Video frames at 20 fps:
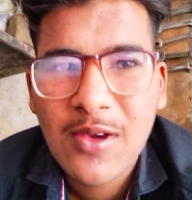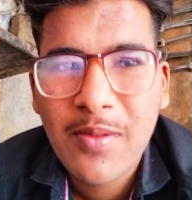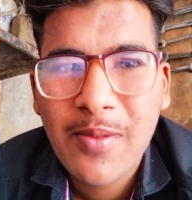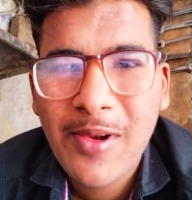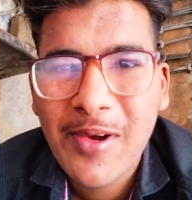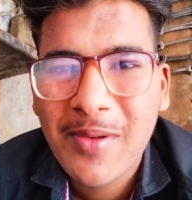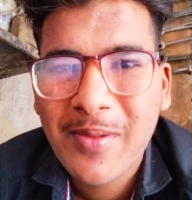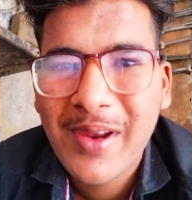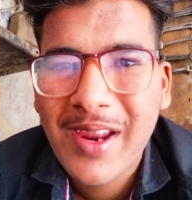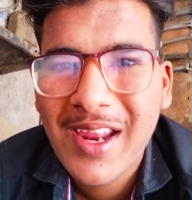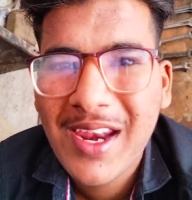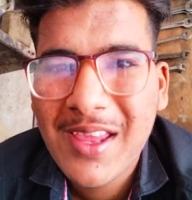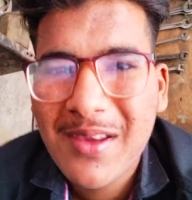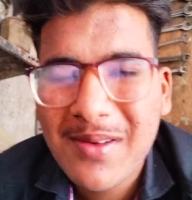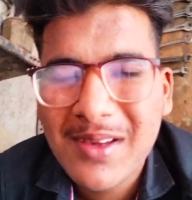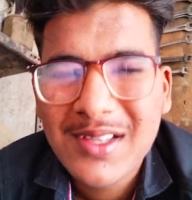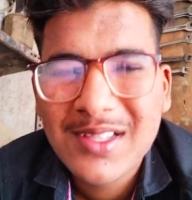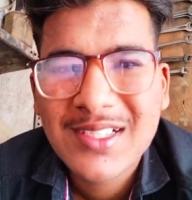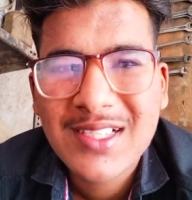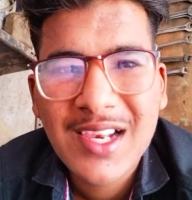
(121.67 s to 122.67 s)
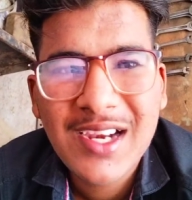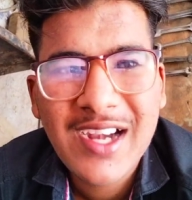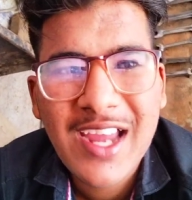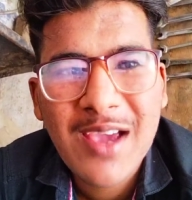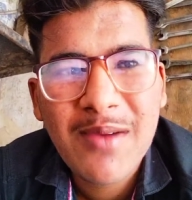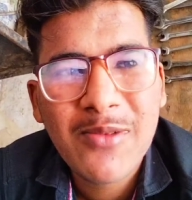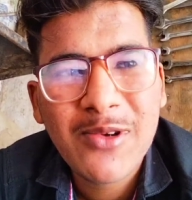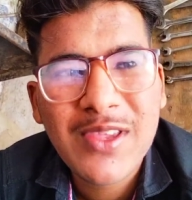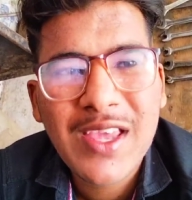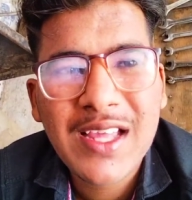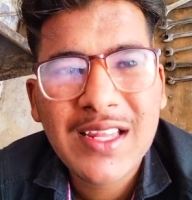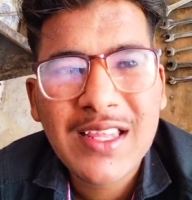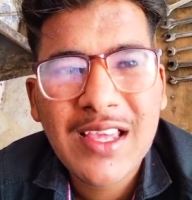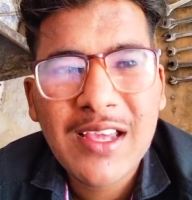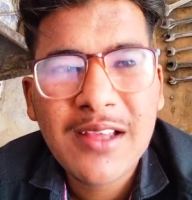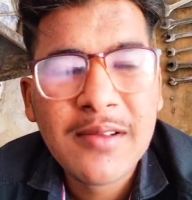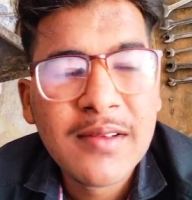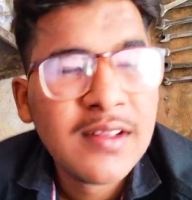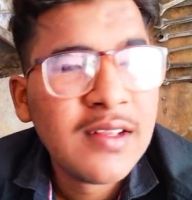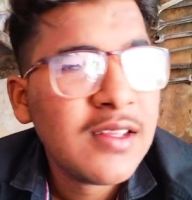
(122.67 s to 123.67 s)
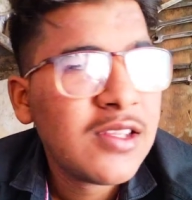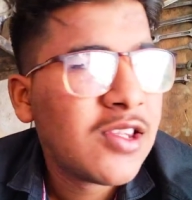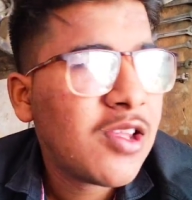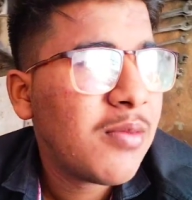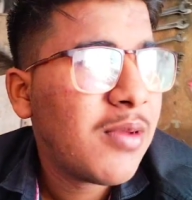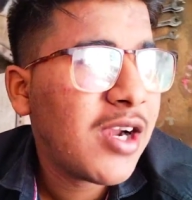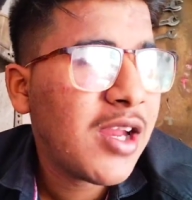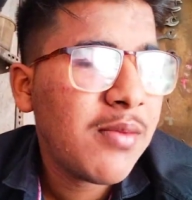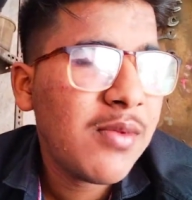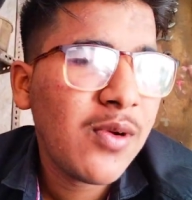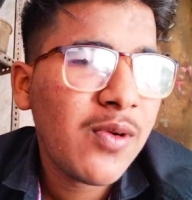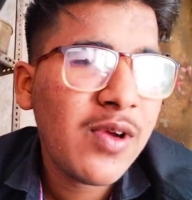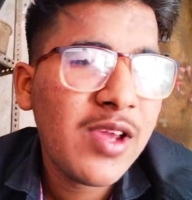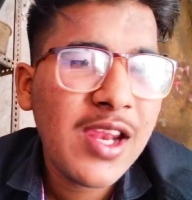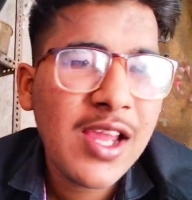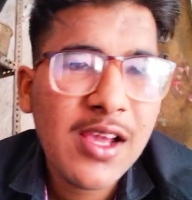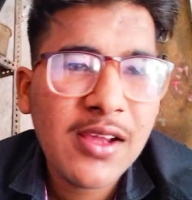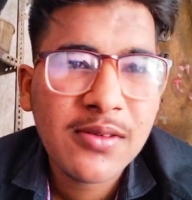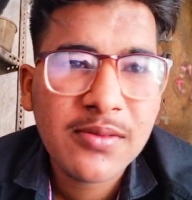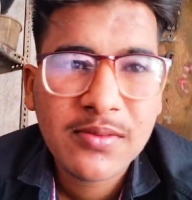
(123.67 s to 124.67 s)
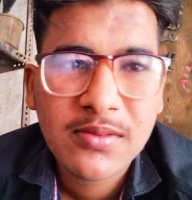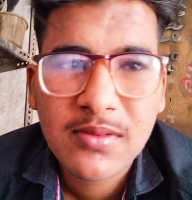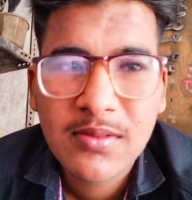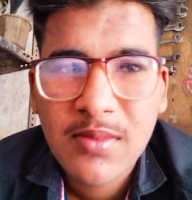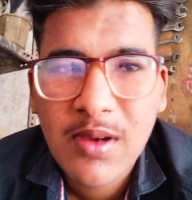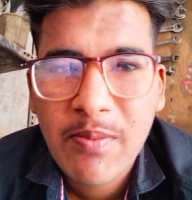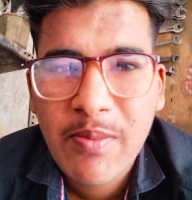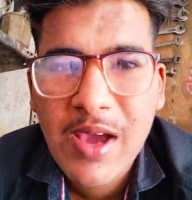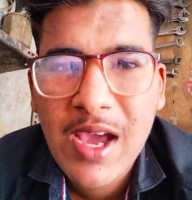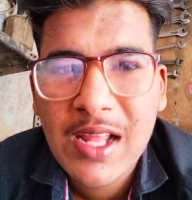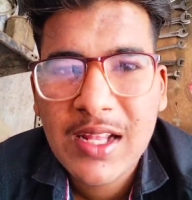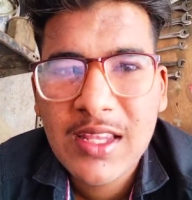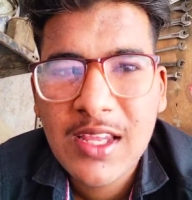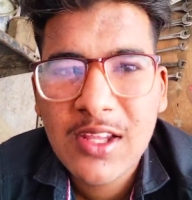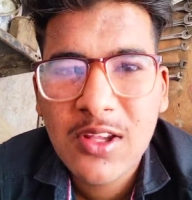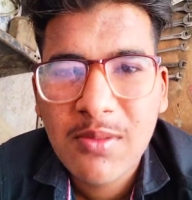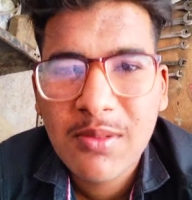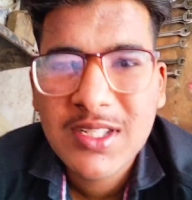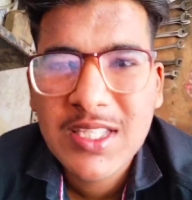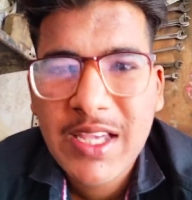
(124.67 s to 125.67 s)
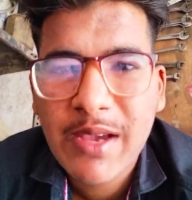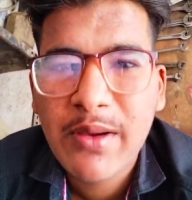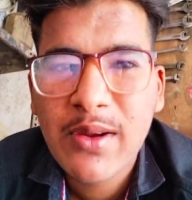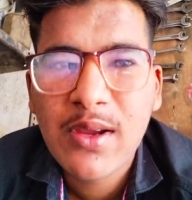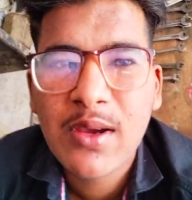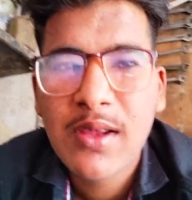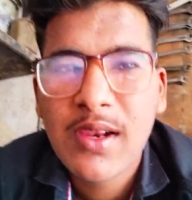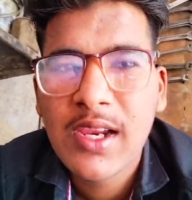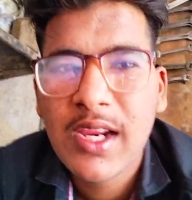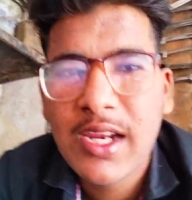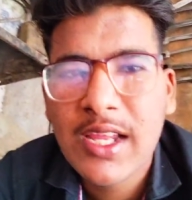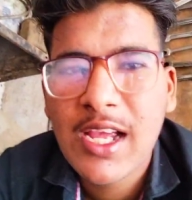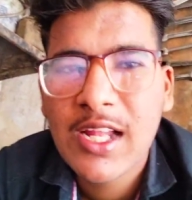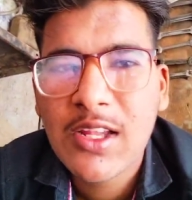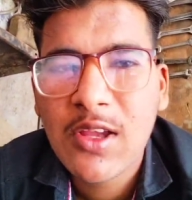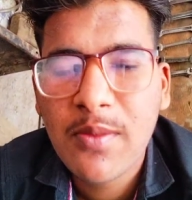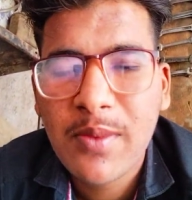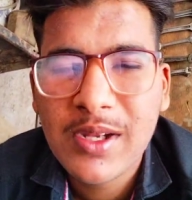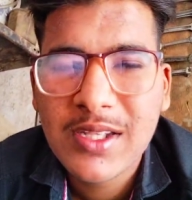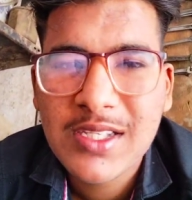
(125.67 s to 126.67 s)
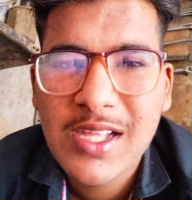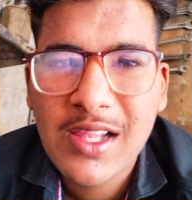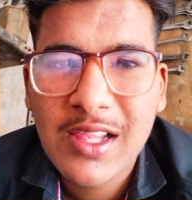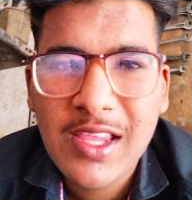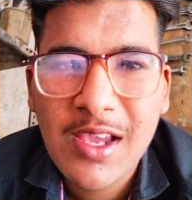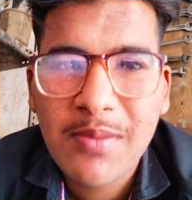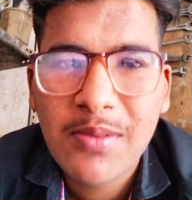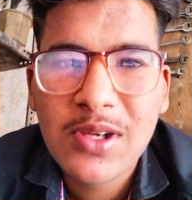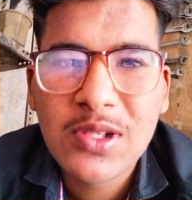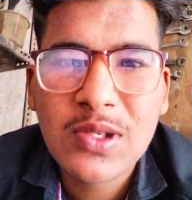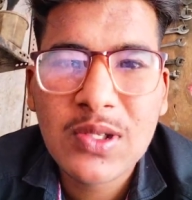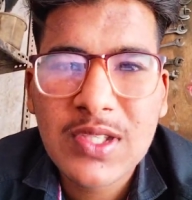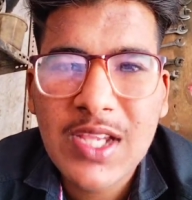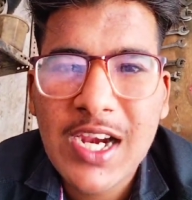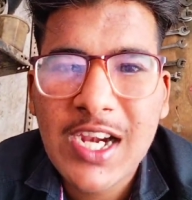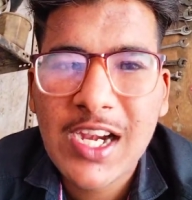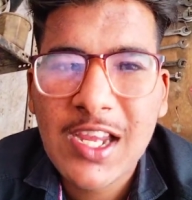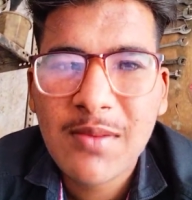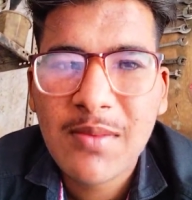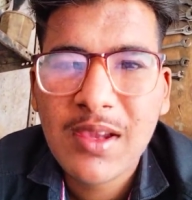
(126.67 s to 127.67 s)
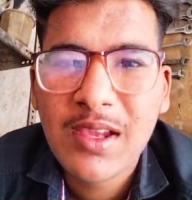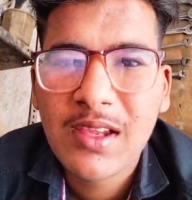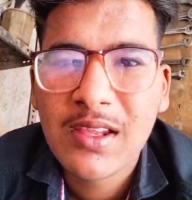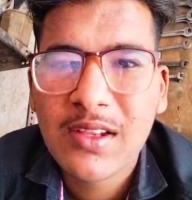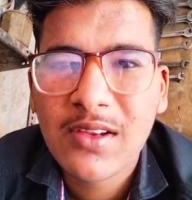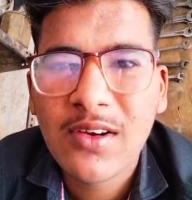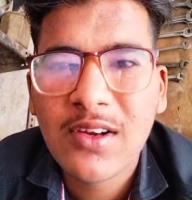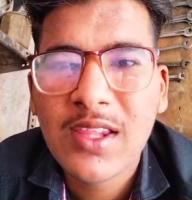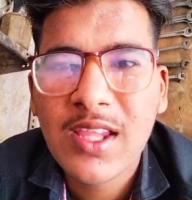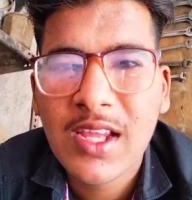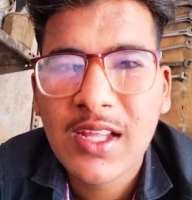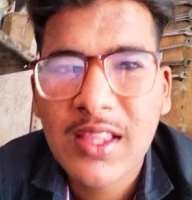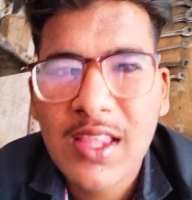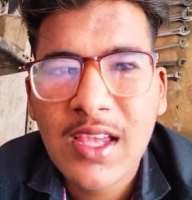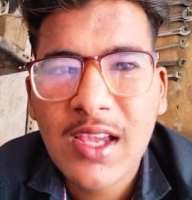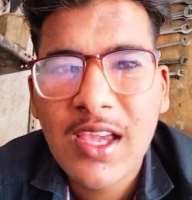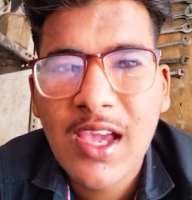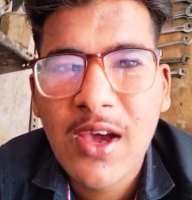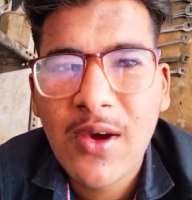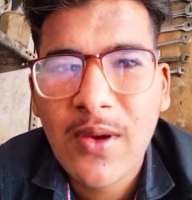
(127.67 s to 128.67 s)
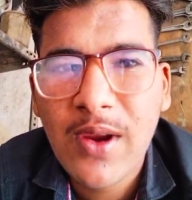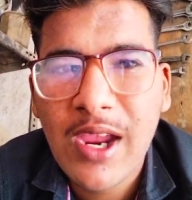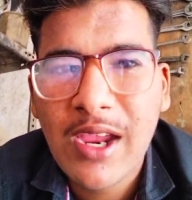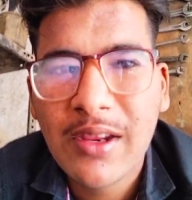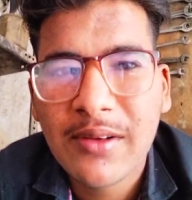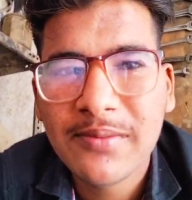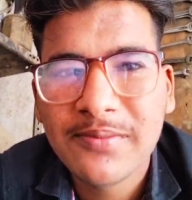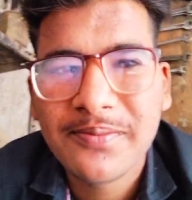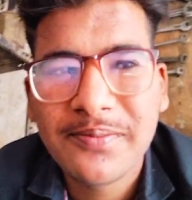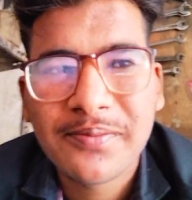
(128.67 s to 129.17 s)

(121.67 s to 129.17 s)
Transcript: हूँ ब्लॉग बनाने में इसलिए टाइम हो जाता है तो बट अभी कोई ना पापा आते हैं तो मैं सामान वामान लेने जाता हूँ फिर चलते हैं अपनी सोसाइटी में और देखते हैं क्या हो रहा है